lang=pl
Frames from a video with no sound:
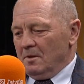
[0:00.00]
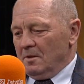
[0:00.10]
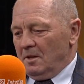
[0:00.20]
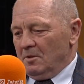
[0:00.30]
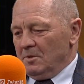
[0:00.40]

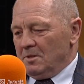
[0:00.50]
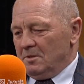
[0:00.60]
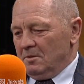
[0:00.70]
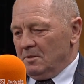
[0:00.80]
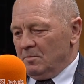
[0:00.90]

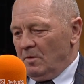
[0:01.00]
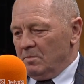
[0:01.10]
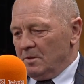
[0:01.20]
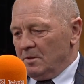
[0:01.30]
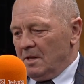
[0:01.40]
Natomiast
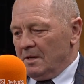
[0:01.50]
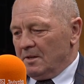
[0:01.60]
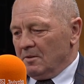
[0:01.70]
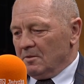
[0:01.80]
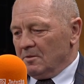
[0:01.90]
rozmowy będą
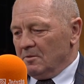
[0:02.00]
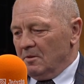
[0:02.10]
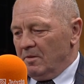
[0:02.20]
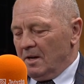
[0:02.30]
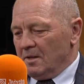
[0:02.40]
dalej
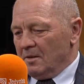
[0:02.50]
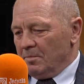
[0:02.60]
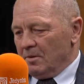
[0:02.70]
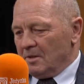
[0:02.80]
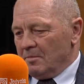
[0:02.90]
kontynuowane,
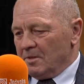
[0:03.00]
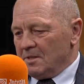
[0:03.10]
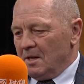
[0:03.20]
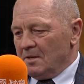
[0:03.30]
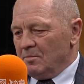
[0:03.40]
program jest
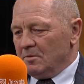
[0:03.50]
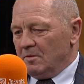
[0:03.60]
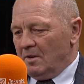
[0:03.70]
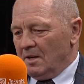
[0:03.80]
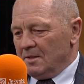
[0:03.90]
dalej
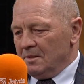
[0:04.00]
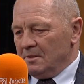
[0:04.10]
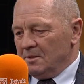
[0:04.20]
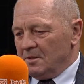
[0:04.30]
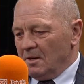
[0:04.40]
budowany.
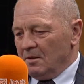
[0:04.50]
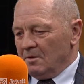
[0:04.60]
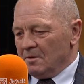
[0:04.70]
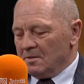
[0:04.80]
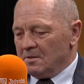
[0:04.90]

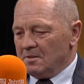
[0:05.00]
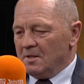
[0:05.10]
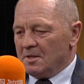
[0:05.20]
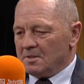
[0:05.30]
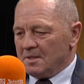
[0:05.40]
Dzisiaj
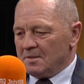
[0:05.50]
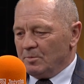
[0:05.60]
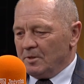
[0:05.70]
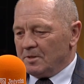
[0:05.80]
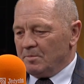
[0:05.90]
nasz
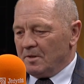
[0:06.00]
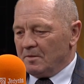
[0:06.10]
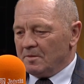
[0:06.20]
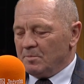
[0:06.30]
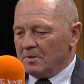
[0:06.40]
zespół
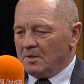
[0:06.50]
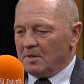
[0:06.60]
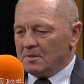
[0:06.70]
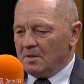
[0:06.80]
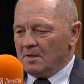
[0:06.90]
ekspertów
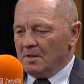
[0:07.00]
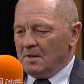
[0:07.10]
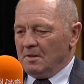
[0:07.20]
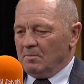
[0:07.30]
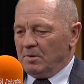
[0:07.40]
spotyka się
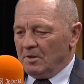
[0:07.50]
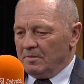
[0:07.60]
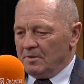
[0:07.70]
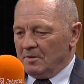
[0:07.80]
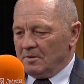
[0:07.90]

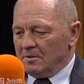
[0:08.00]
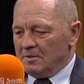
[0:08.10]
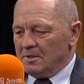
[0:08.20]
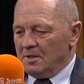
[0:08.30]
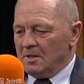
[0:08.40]
ponownie o
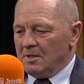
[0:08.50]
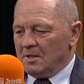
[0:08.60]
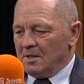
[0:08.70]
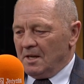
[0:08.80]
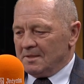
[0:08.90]
godzinie
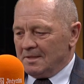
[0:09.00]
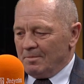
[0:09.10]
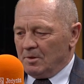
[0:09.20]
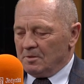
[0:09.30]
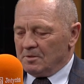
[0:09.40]
11
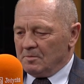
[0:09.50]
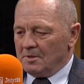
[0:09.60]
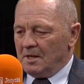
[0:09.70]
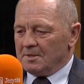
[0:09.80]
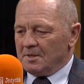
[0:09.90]
po to, żeby
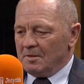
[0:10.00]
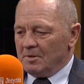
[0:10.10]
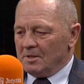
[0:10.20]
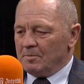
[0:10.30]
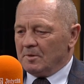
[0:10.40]
dalsze
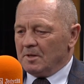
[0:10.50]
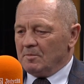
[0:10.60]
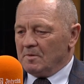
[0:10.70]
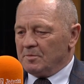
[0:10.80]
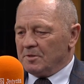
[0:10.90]
elementy
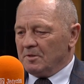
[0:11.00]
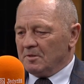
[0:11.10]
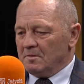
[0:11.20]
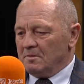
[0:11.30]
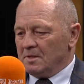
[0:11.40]
programowe
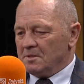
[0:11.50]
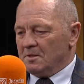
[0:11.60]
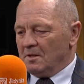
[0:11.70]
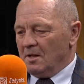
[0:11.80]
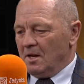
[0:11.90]

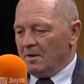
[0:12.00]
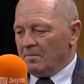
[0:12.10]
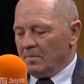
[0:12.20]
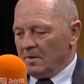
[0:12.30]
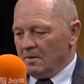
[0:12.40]
przygotowywać dla
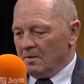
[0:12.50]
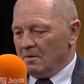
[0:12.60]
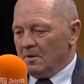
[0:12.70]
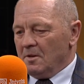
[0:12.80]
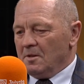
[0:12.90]

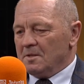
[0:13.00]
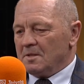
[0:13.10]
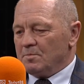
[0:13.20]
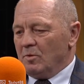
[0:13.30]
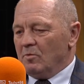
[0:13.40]
e,
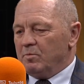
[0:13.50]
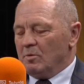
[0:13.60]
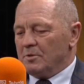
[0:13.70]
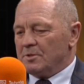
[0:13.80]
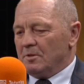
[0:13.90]
zespołów
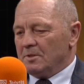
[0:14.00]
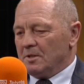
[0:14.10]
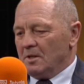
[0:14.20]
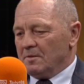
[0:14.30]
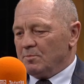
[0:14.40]

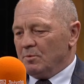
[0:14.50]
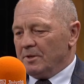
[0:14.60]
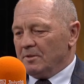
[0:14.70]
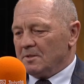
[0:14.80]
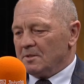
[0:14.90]
połączonych, dla
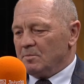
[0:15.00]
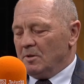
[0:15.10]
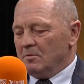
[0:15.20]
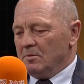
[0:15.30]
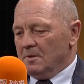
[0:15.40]
wspólnego
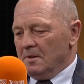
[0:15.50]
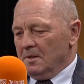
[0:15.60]
zespołu.